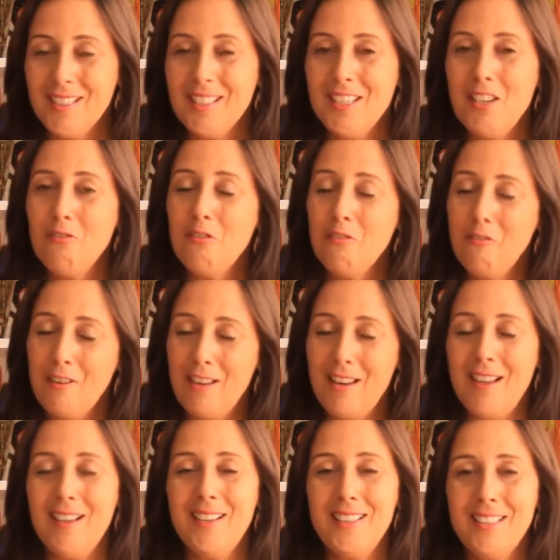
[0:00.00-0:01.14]
que eu vou
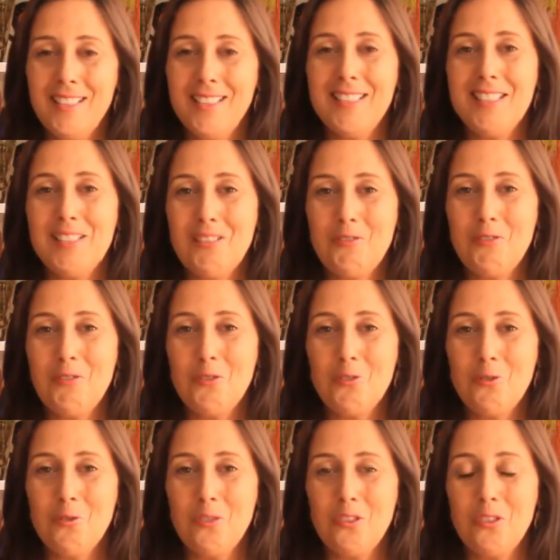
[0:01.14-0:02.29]
falar aqui nesse vídeo de
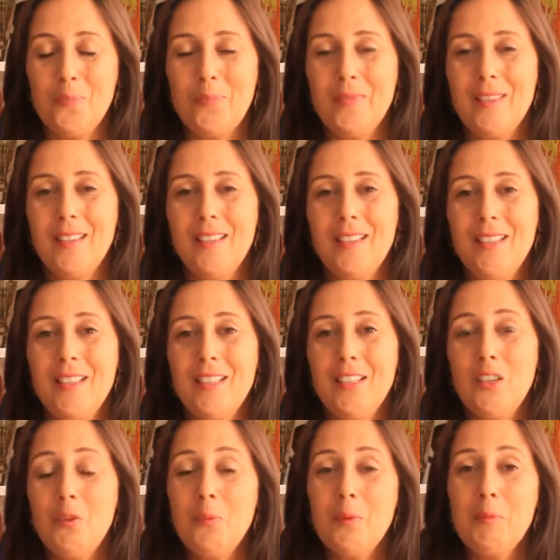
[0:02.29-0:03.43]
hoje.
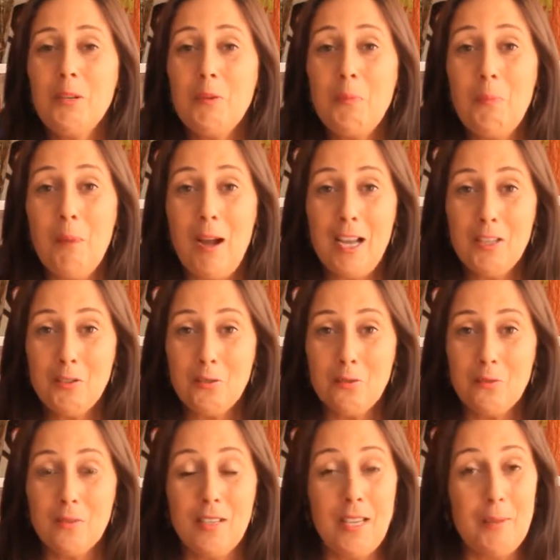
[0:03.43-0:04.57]
Então, o primeiro
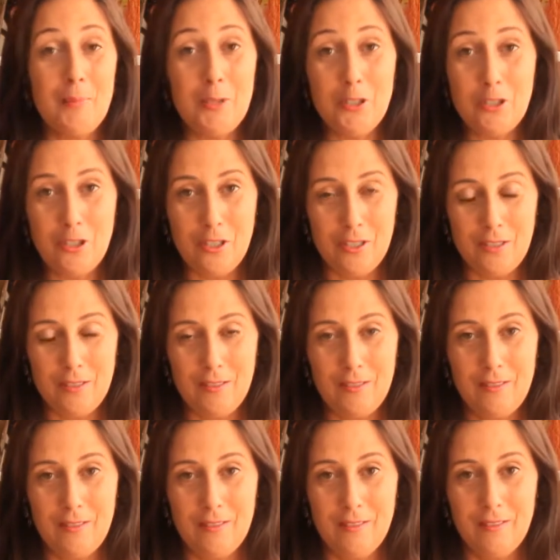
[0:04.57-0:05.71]
passo é pedir.
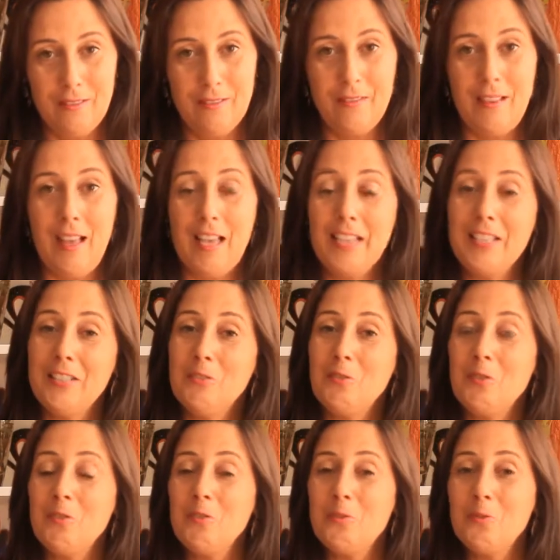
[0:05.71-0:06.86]
Aqui no
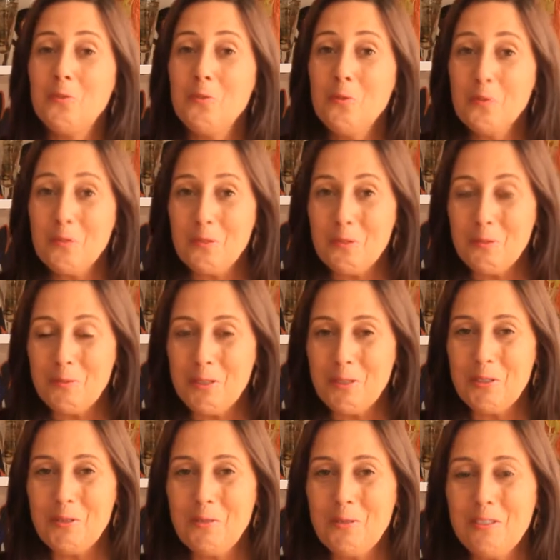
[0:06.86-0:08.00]
nosso curso, mini
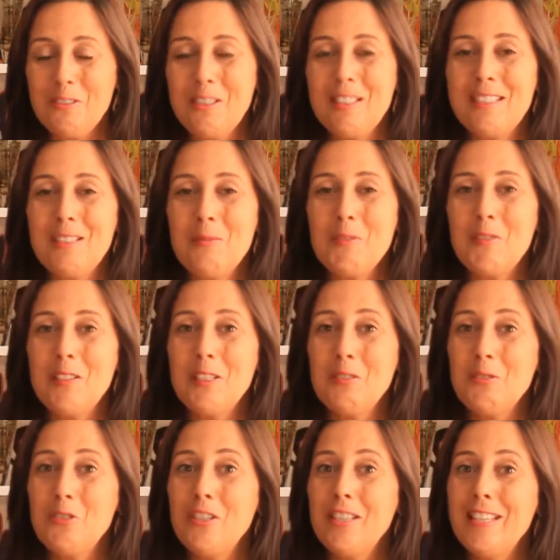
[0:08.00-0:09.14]
curso, nós estamos falando
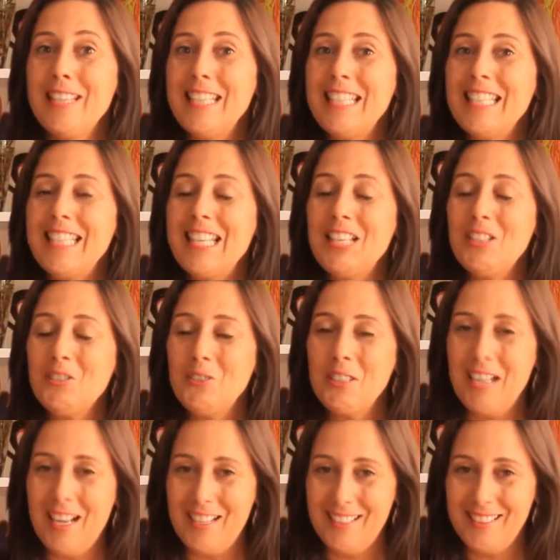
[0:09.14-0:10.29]
de
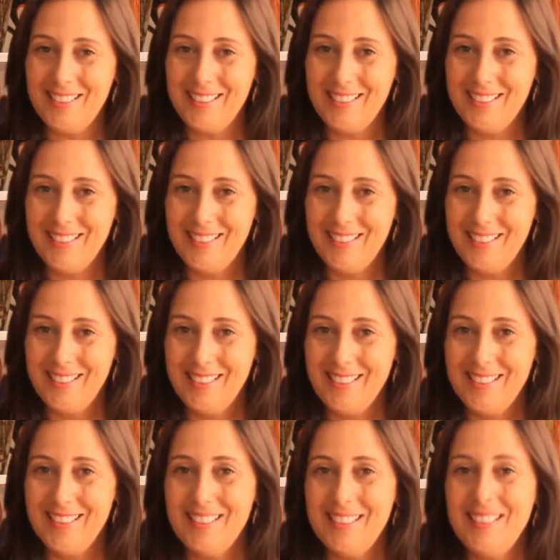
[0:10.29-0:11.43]
intencionar.
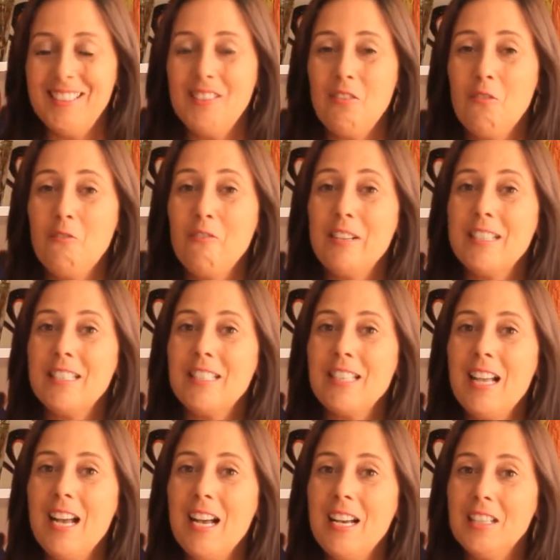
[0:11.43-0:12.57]
Né?
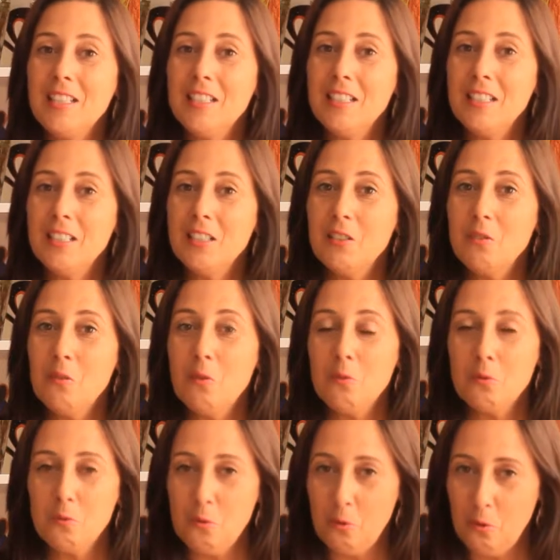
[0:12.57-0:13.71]
Conversar
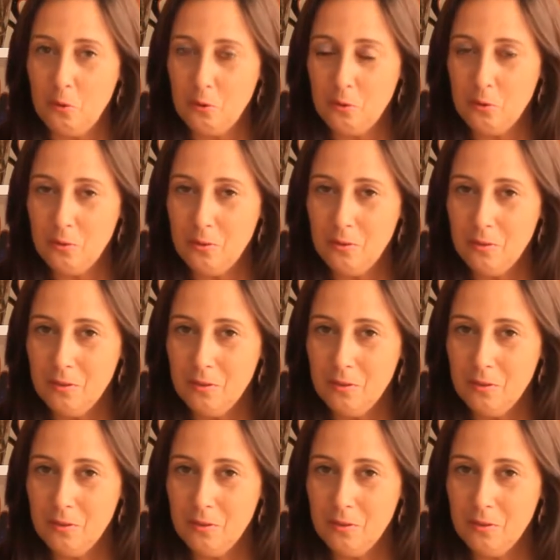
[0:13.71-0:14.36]
com o todo